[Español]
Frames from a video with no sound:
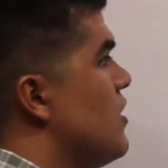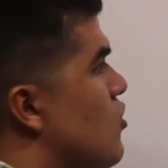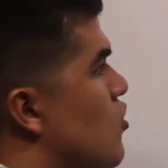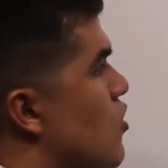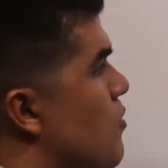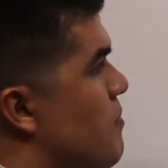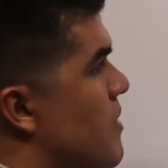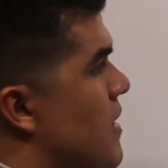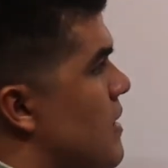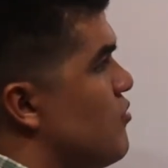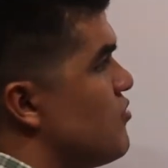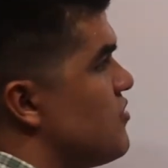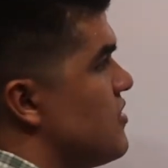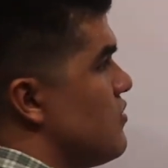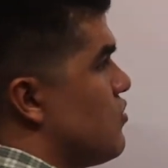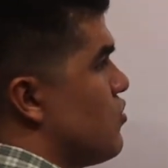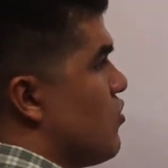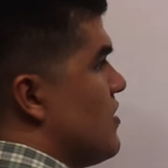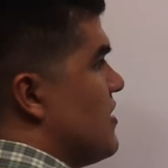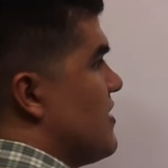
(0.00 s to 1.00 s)
Copiamos
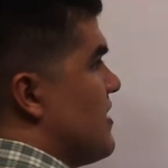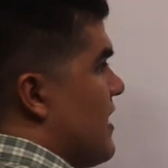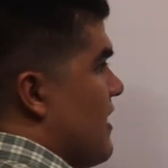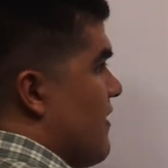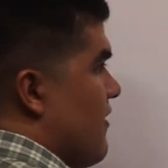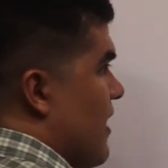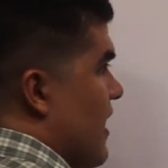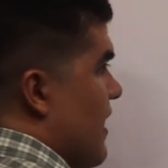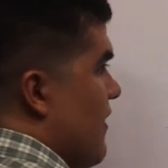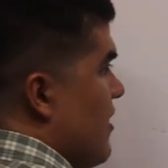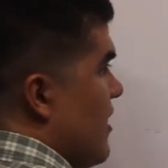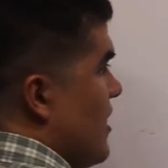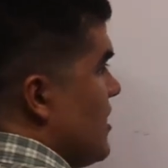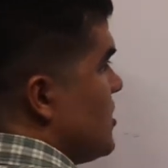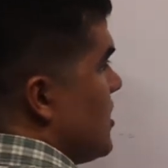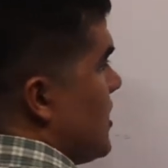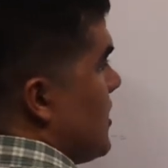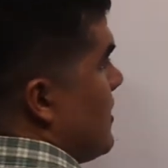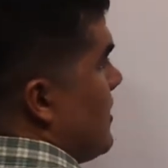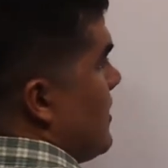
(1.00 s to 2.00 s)
entonces a la variable
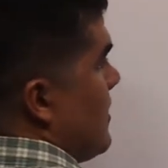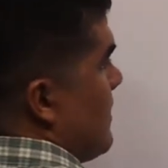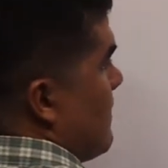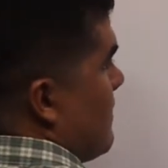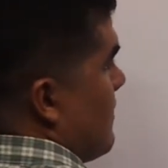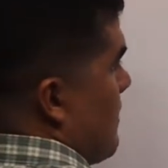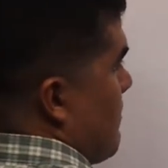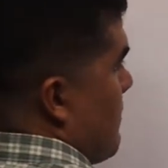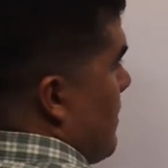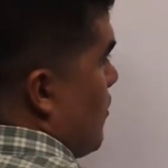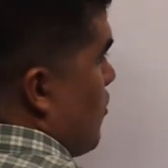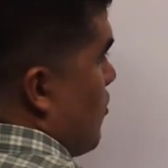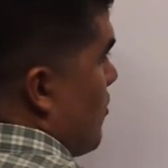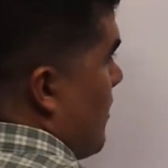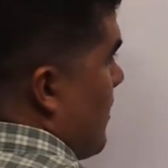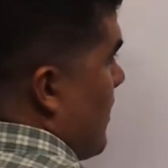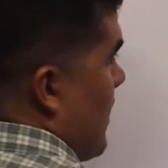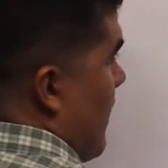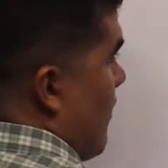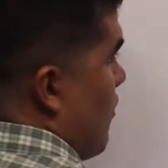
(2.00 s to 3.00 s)
y de menor
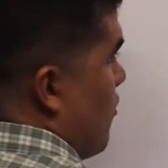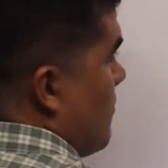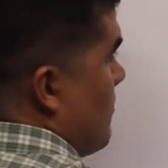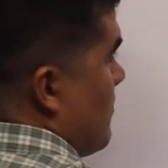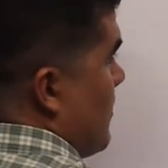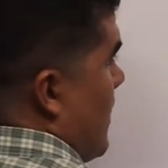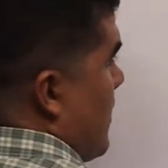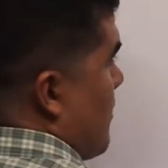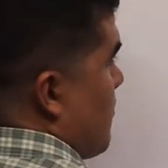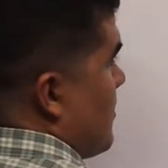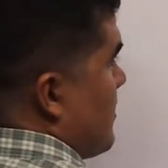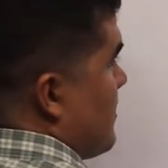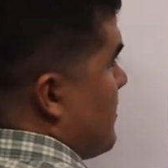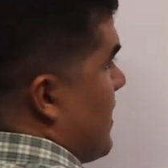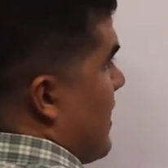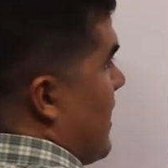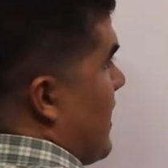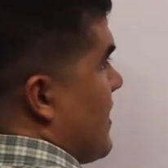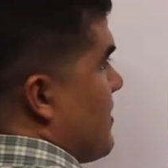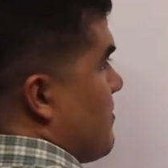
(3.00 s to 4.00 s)
grado en
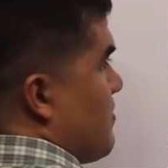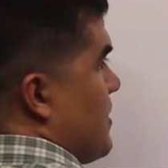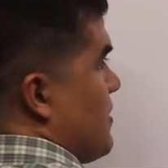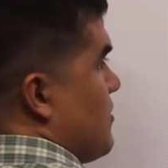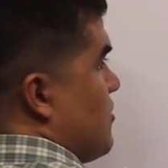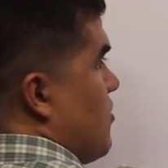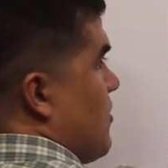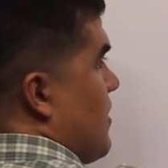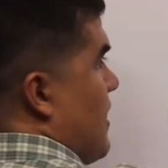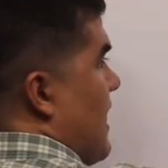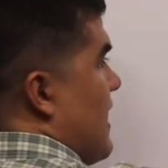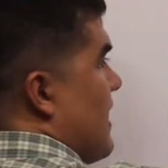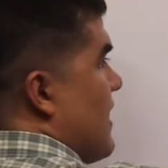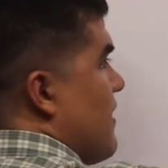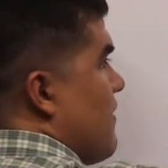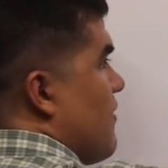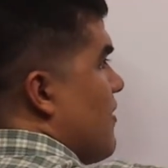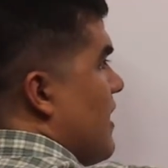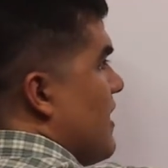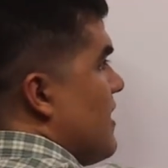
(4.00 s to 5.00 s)
nuestra expresión
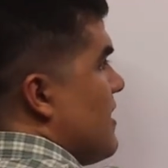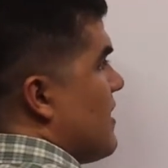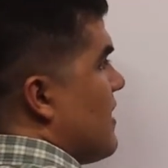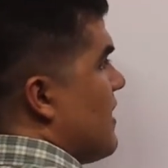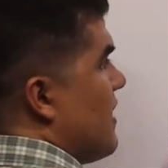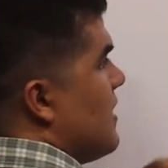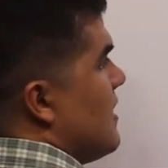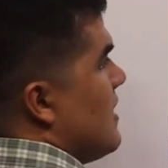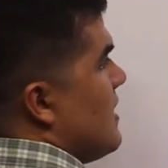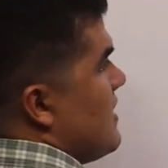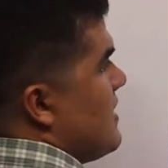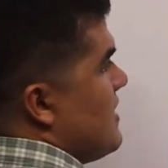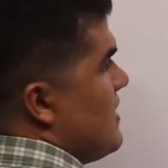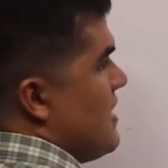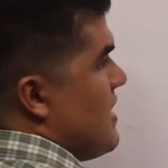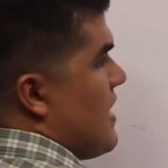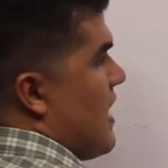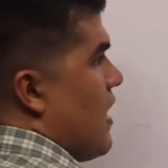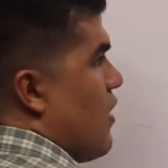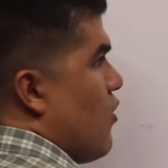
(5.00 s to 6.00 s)
algebraica
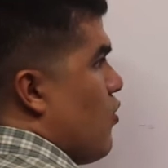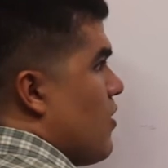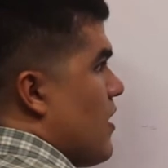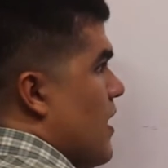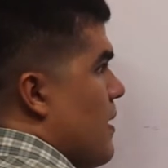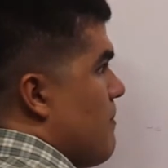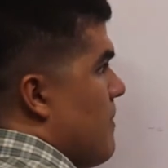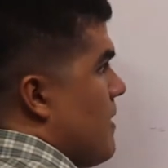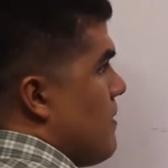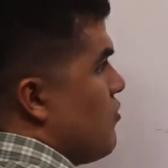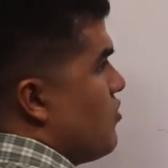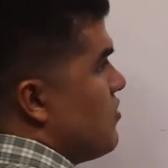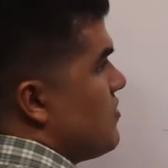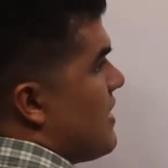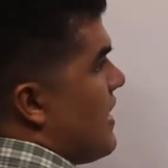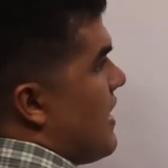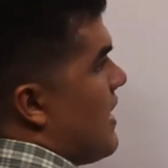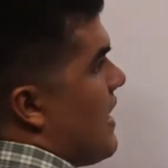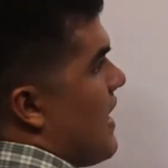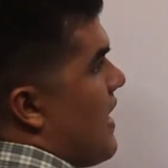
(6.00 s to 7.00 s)
y ahora vamos
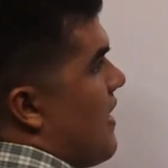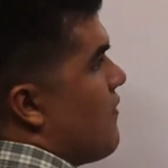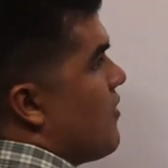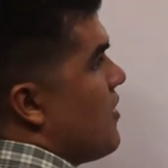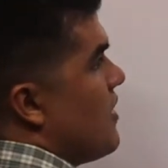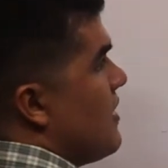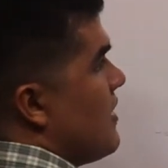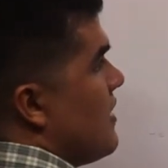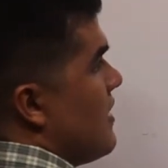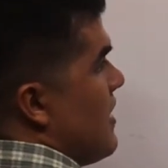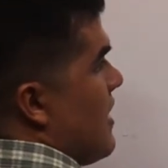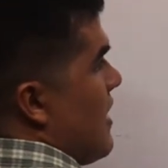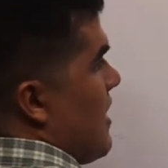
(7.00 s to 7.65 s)
a abrir